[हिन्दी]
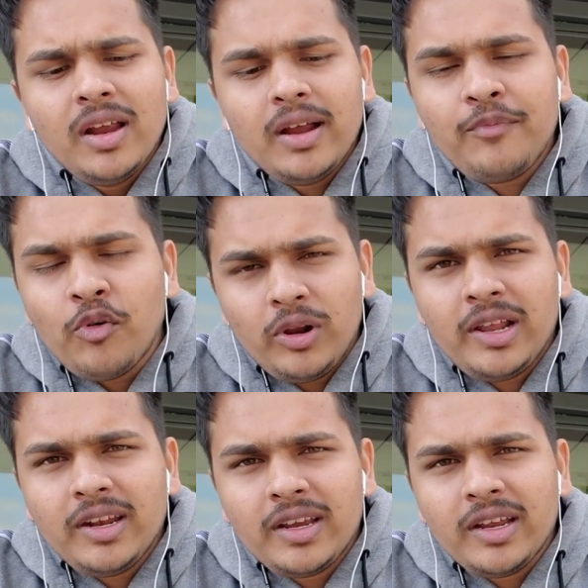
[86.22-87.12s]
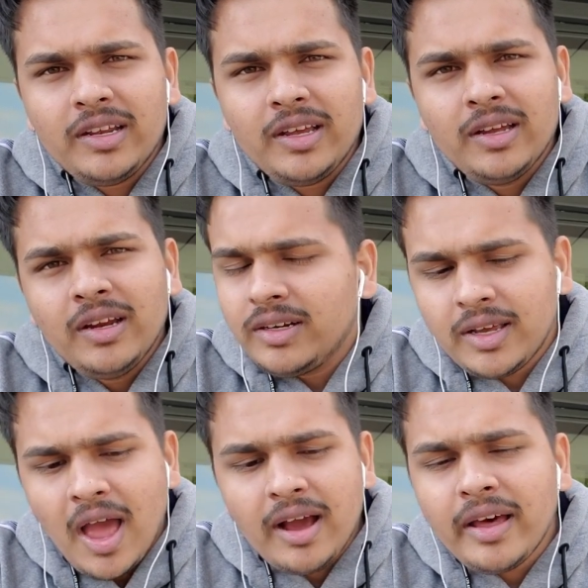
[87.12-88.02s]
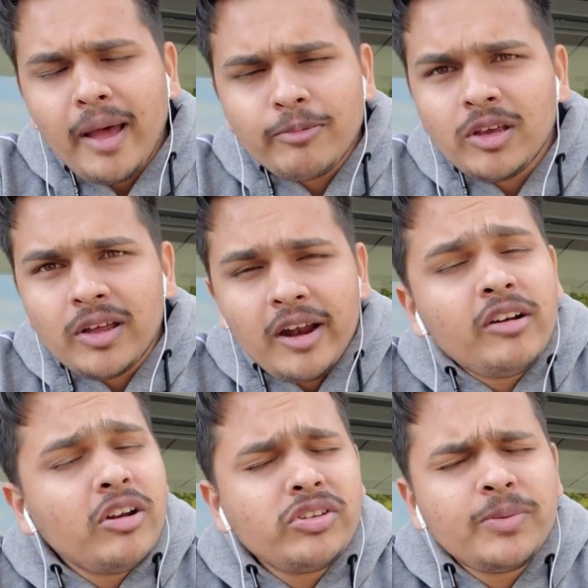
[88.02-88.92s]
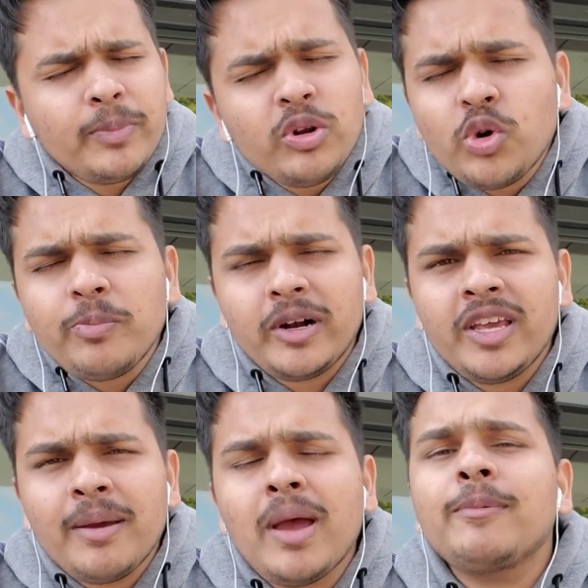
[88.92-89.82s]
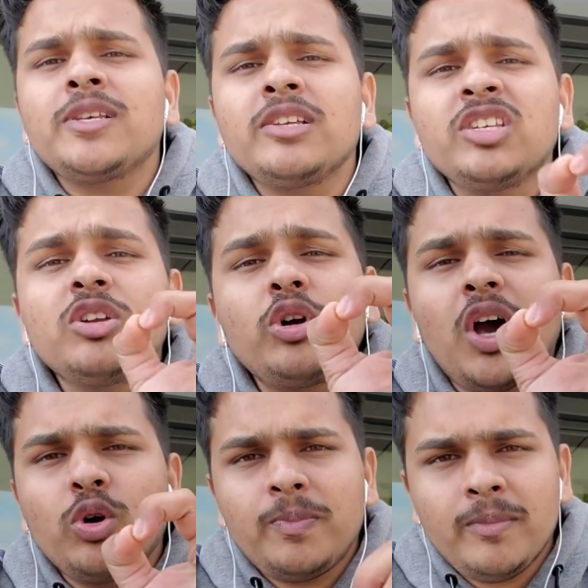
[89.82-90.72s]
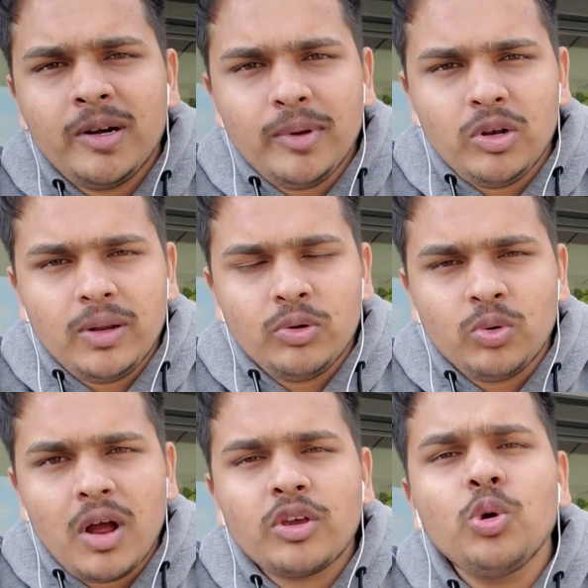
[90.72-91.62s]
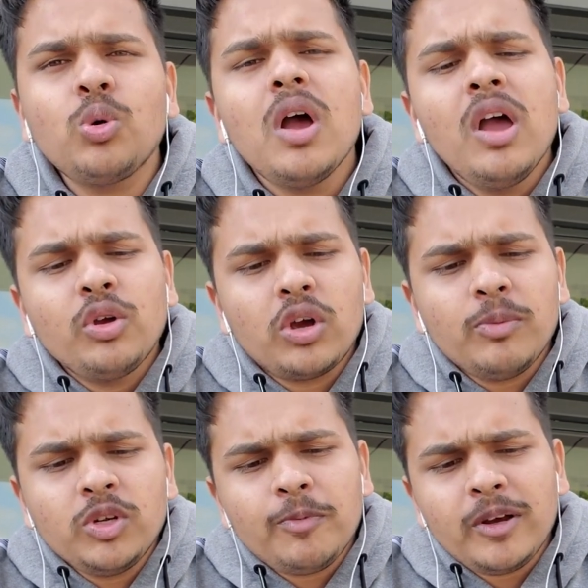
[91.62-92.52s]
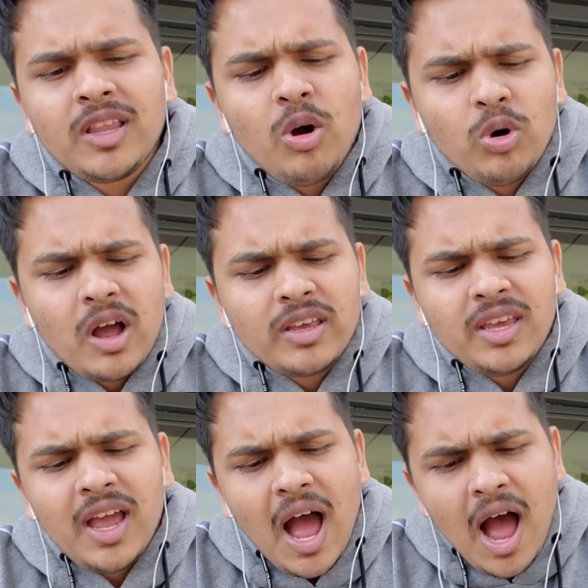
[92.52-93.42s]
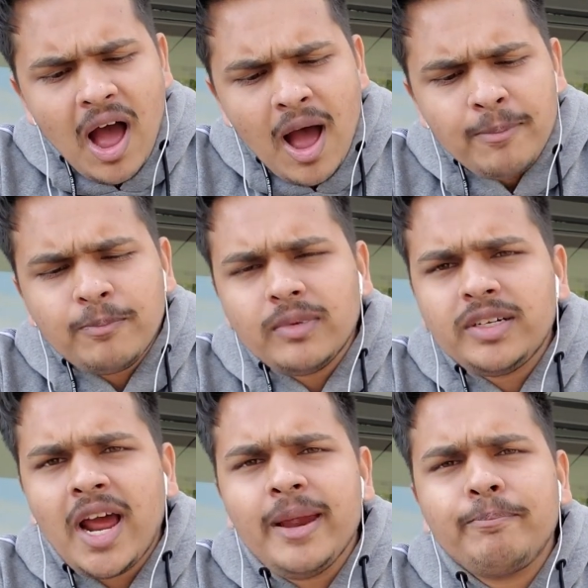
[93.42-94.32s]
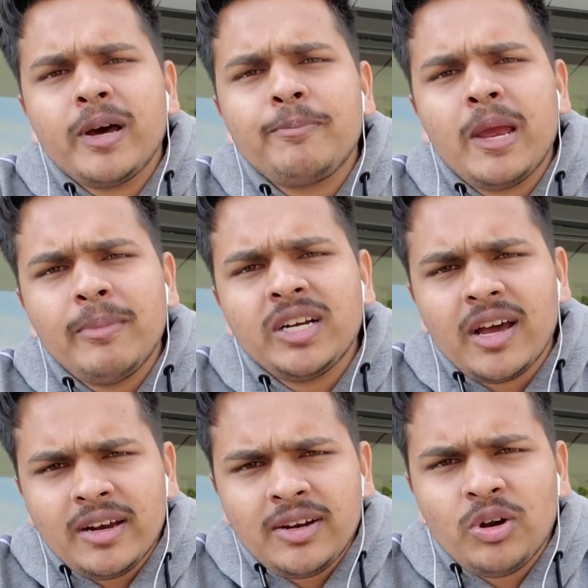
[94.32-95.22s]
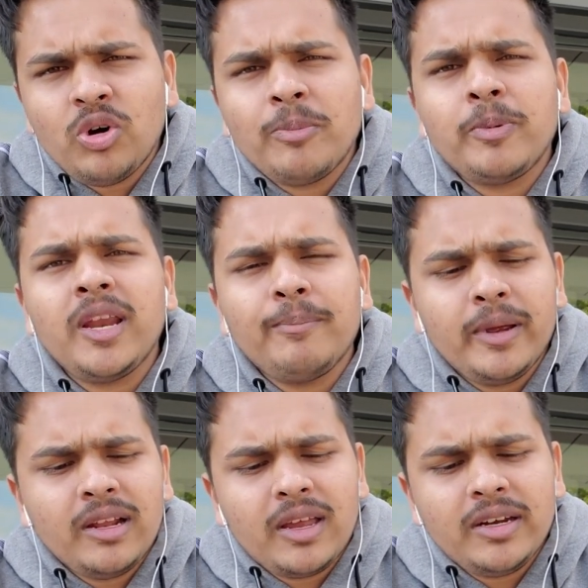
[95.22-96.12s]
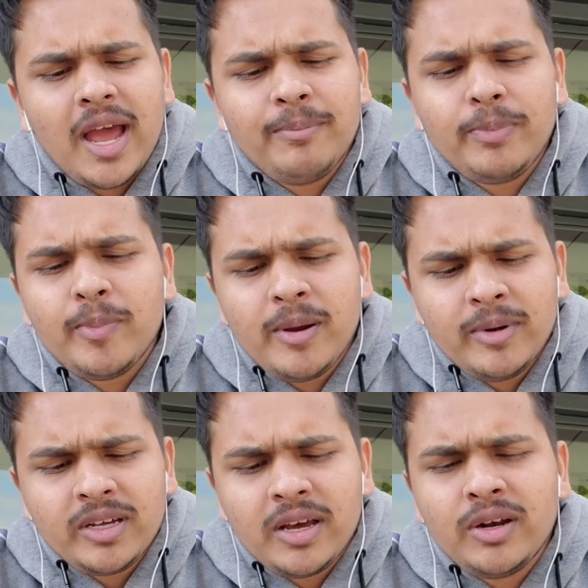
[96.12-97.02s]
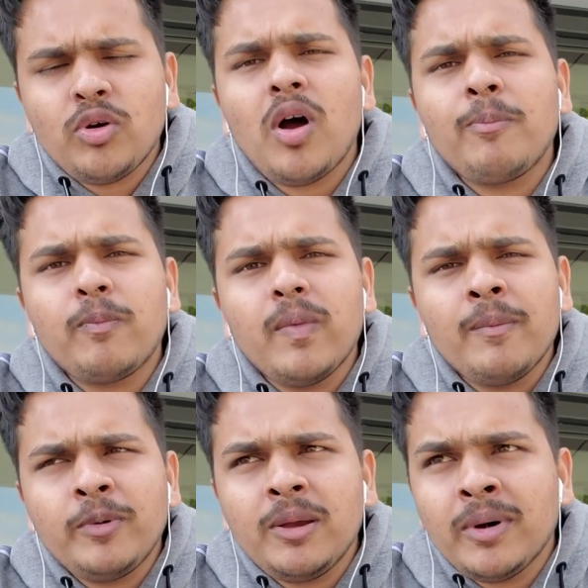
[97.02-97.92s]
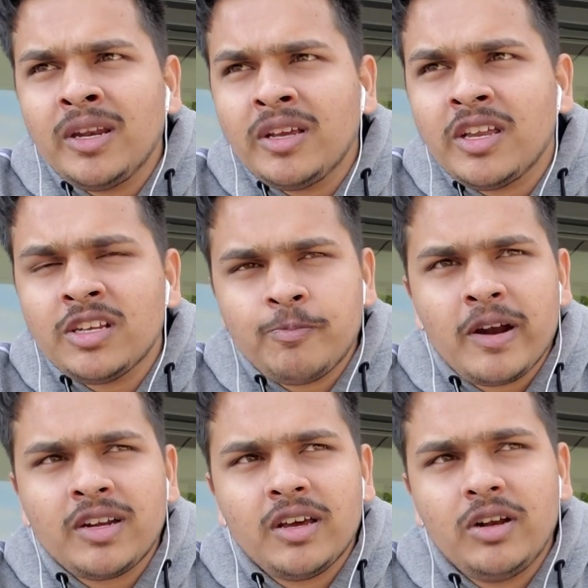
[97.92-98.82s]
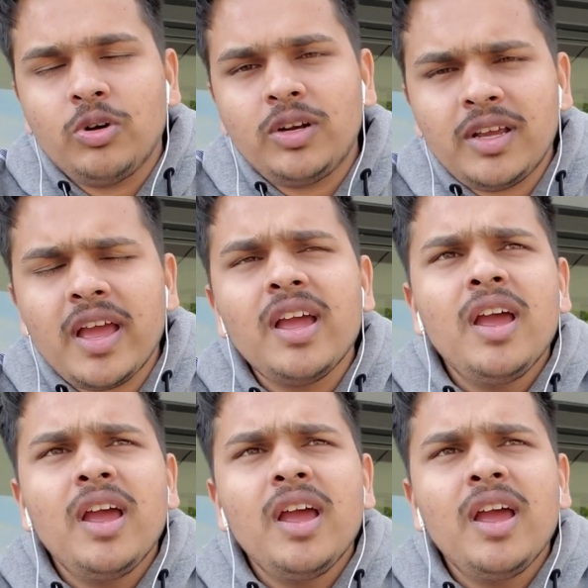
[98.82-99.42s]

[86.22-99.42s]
फ़ोन लेने के लिए ठीक है अगर आपकी क्रेडिट हिस्ट्री बिल्कुल बढ़िया मैं आपसे ज़ीरो डाउन पेमेंट में लूँगा क्यों क्योंकि मुझे पता होगा कि आप टाइम पर पेमेंट कर रहे हो अपने बिल की टाइम पे पेमेंट कर रहे हो आप अपनी मनी की रिस्पेक्ट कर रहे हो ठीक है